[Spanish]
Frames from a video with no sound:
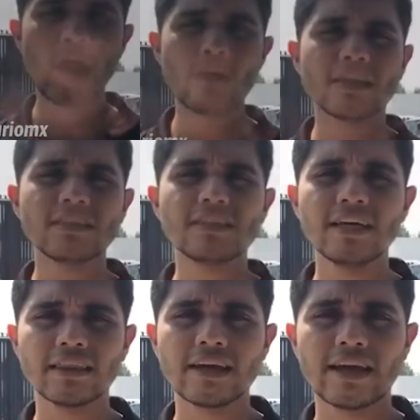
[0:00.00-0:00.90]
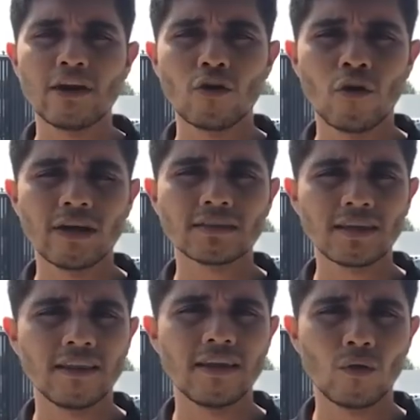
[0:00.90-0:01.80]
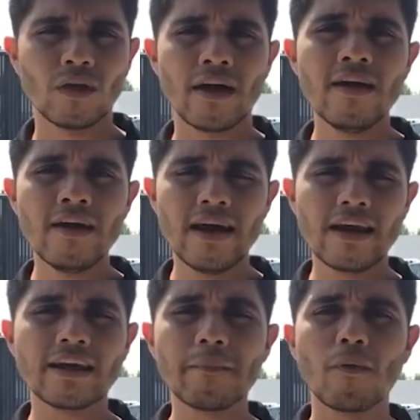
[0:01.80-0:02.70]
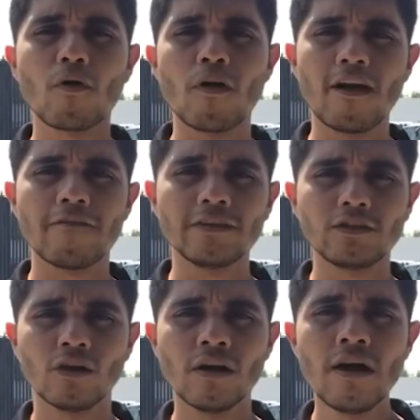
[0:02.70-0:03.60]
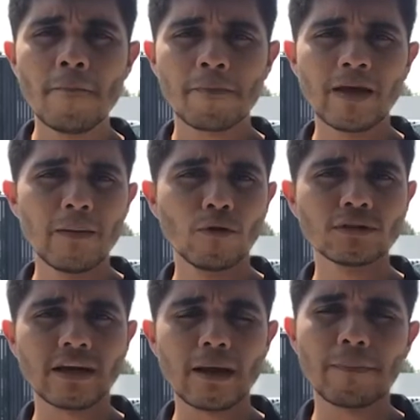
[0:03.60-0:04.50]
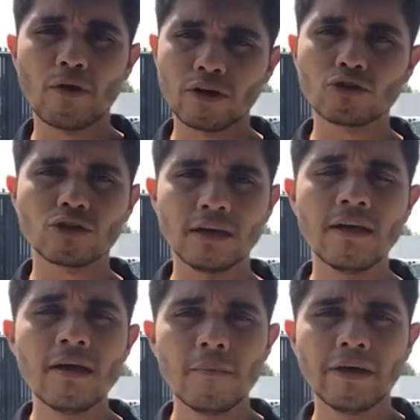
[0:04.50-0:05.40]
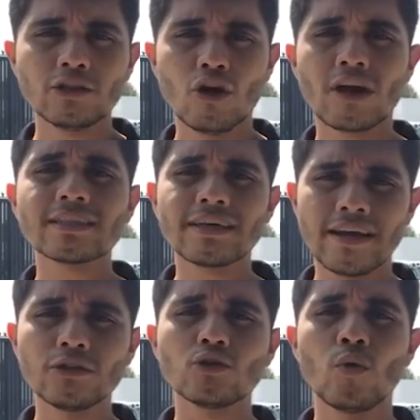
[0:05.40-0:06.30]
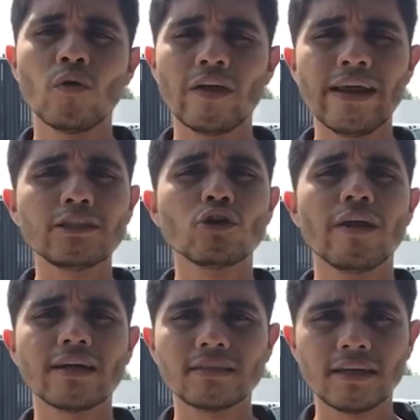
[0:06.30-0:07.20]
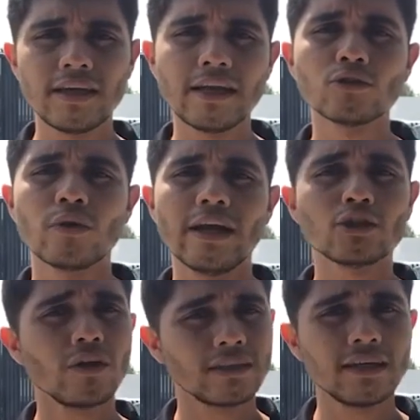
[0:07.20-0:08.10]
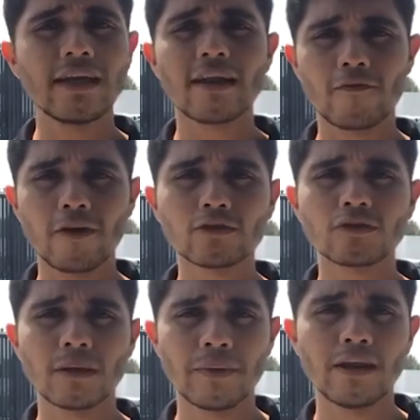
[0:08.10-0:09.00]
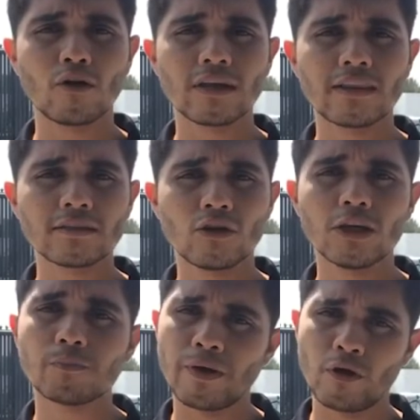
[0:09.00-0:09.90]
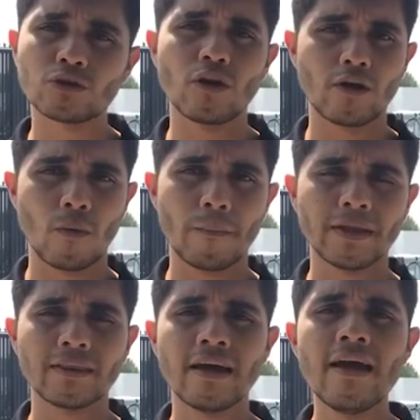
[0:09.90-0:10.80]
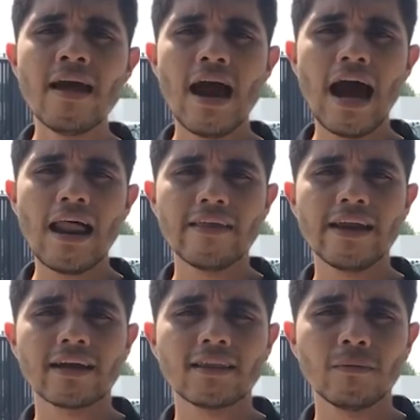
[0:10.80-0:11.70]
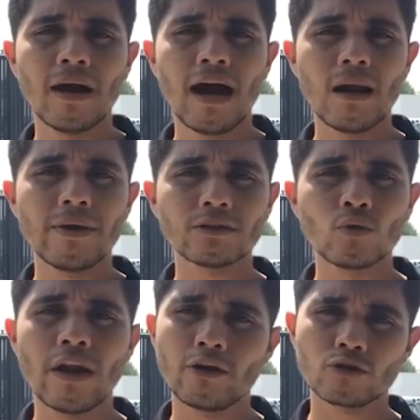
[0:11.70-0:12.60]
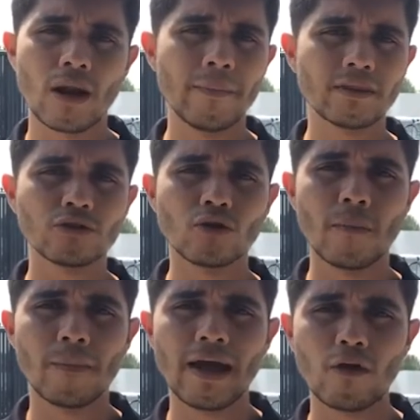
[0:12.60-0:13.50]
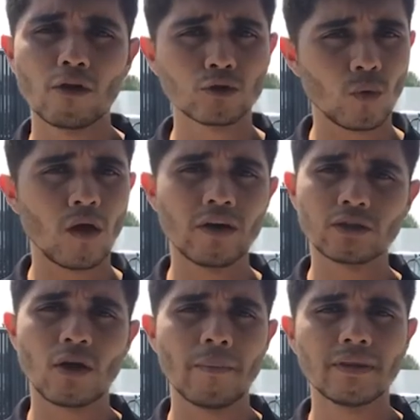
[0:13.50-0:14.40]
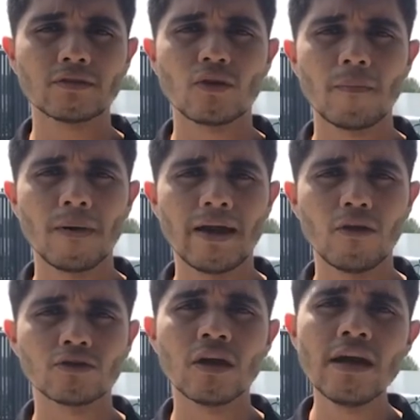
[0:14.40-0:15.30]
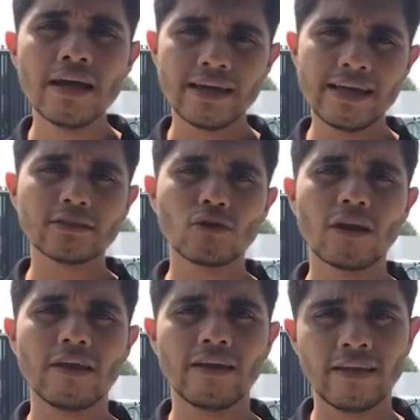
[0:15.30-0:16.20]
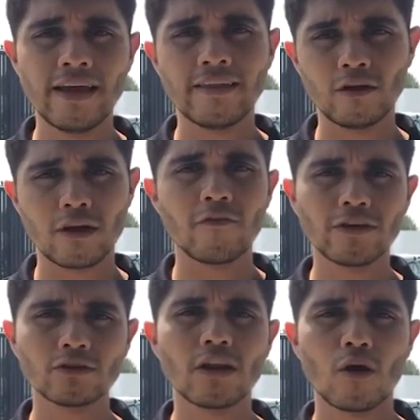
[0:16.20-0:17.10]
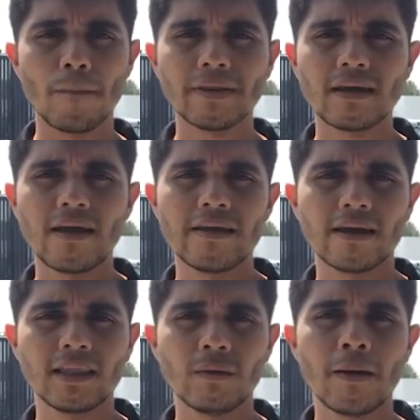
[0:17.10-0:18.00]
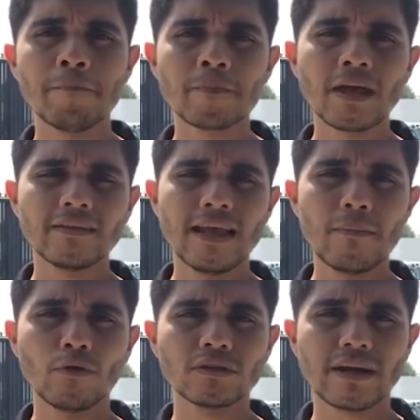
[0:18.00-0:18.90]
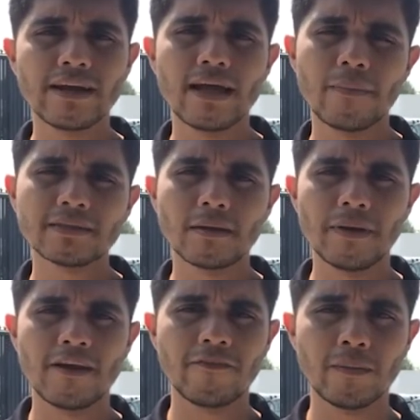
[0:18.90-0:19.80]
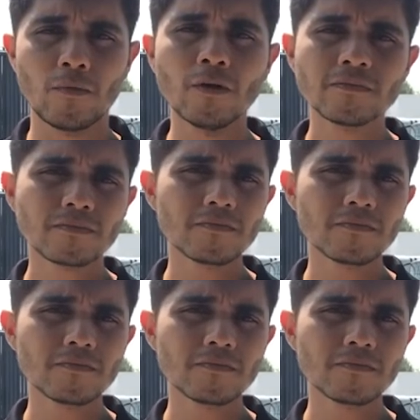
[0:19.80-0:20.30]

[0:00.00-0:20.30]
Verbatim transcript: Aún así siente que no está en deuda el equipo con la afición del Monterrey, pero eso sí, mencionó que están en su derecho de exigir, en su derecho de exigir refuerzos también y contrataciones, pero eso le compete a la directiva albiazul, ellos solamente son empleados, los jugadores solamente son empleados y esto de los refuerzos le compete a la directiva del Monterrey, además también afirmó